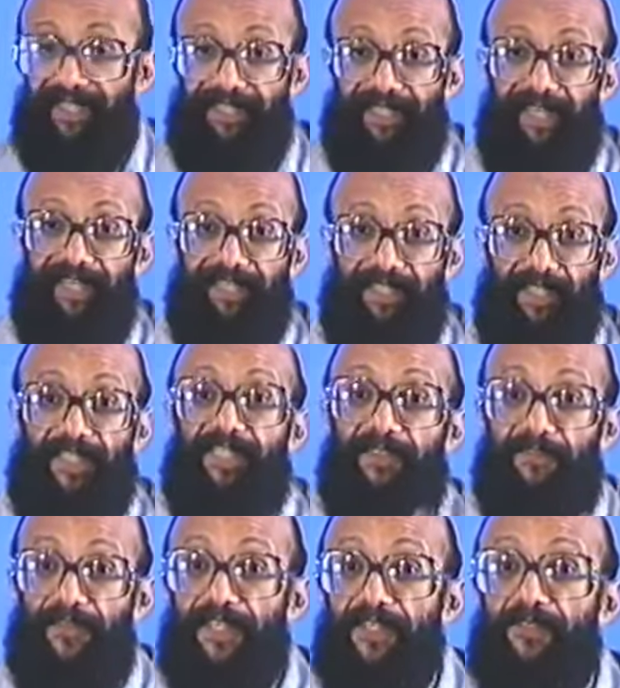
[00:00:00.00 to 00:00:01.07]
né? ideias de
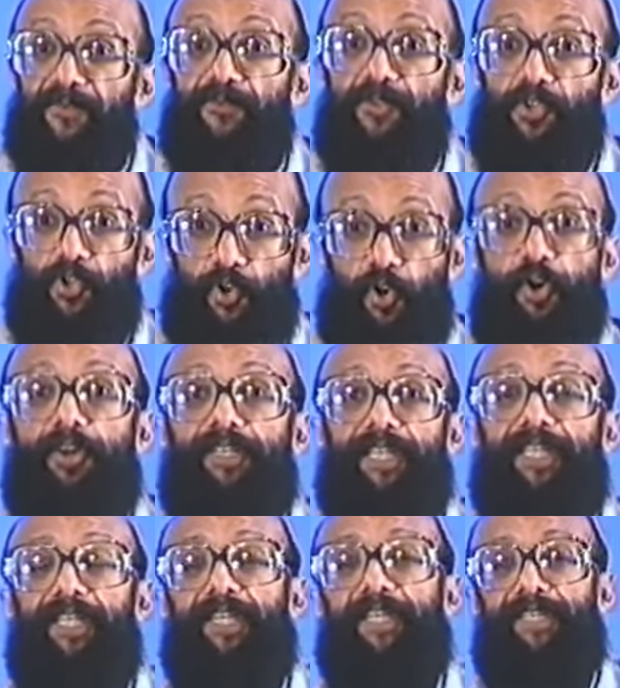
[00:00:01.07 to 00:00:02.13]
civismo, de
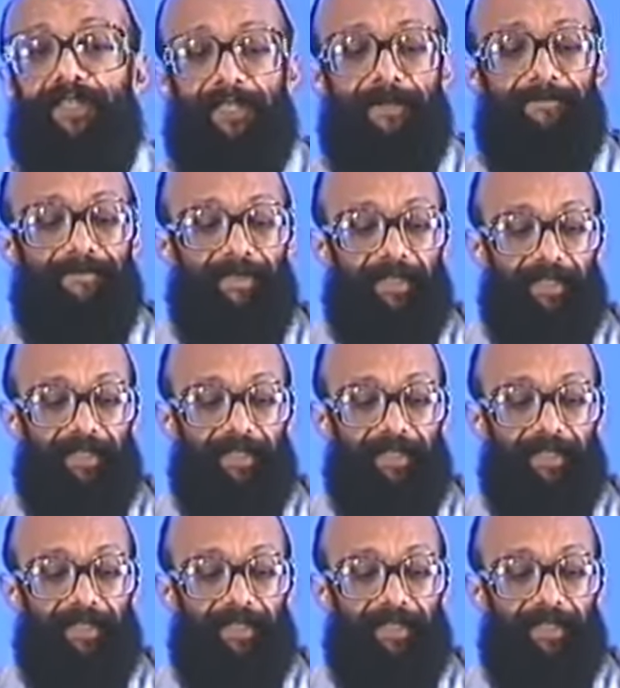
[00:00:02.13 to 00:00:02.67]
ordem, né?